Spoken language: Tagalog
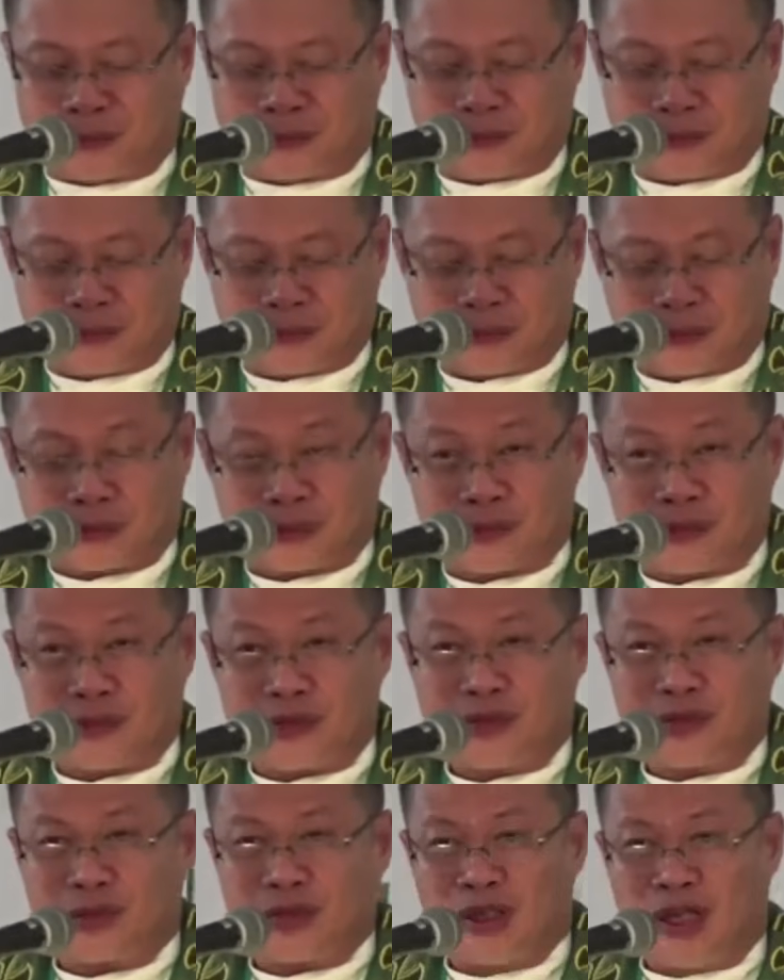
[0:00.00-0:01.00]
Good
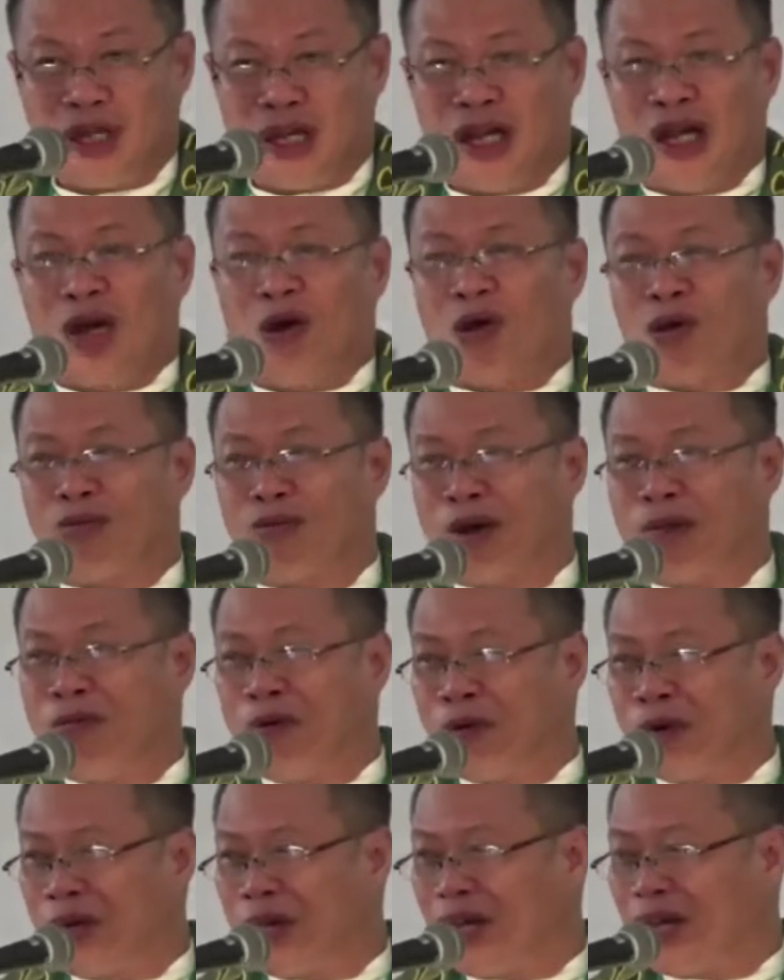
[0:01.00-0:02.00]
morning! O
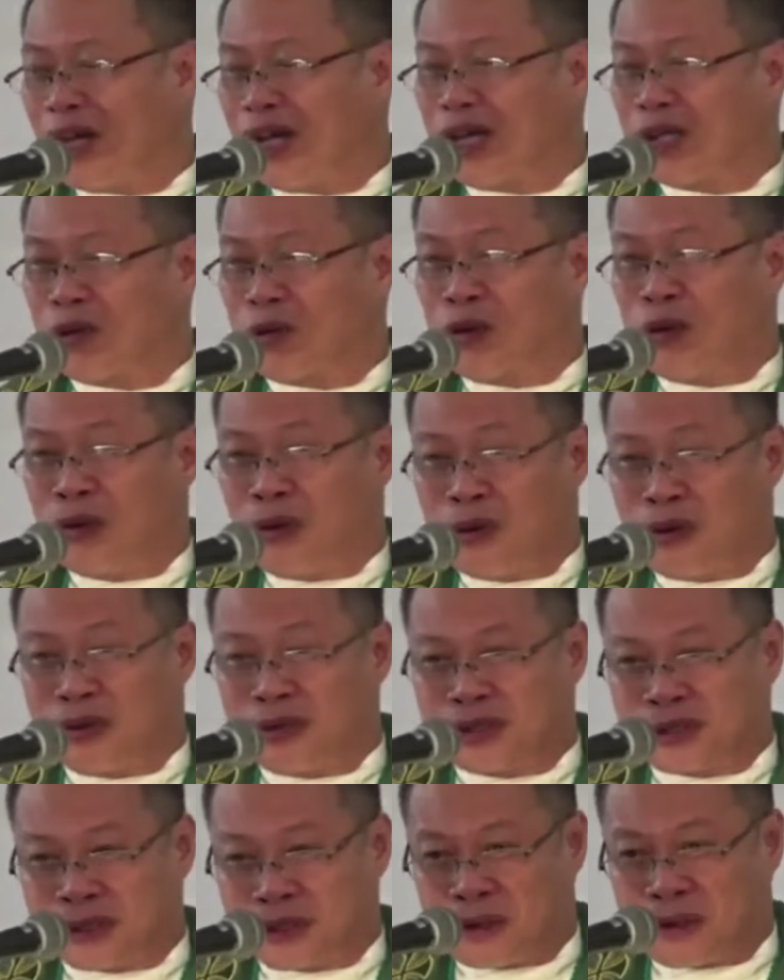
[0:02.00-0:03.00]
mabuhi ang atong
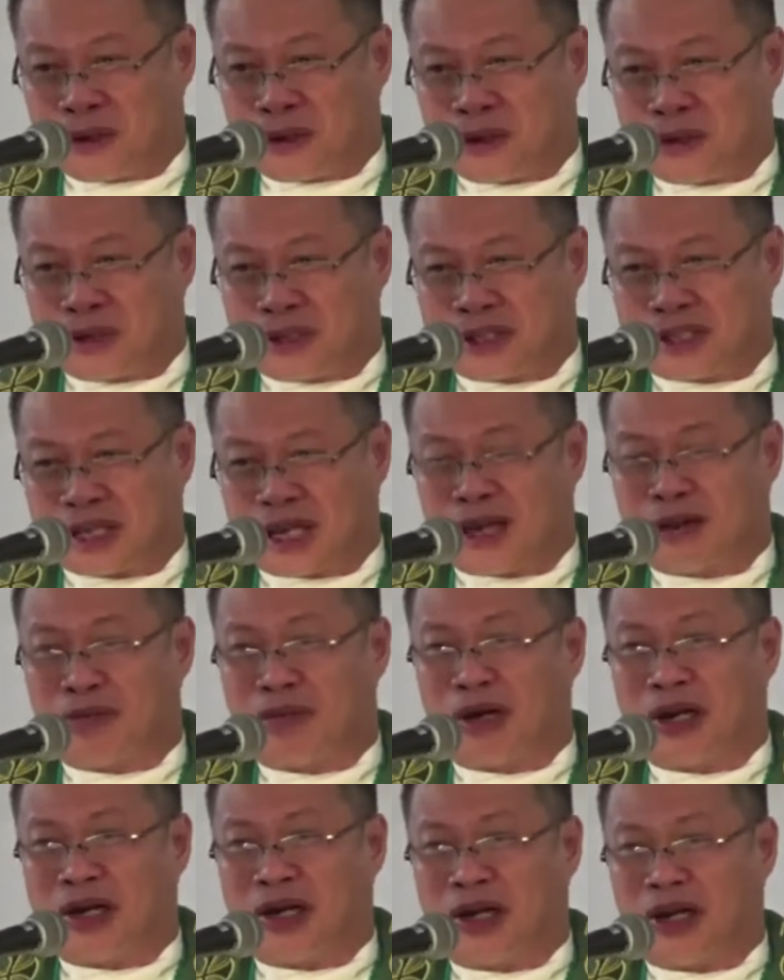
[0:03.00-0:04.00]
lungsod sa
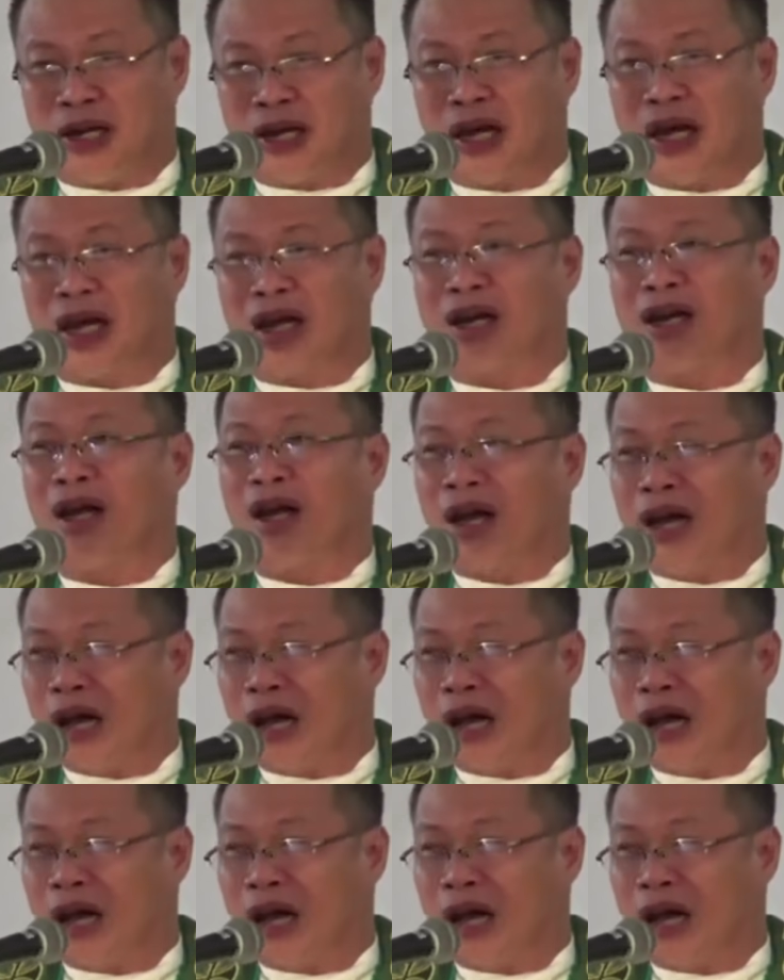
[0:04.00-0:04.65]
Balilihan.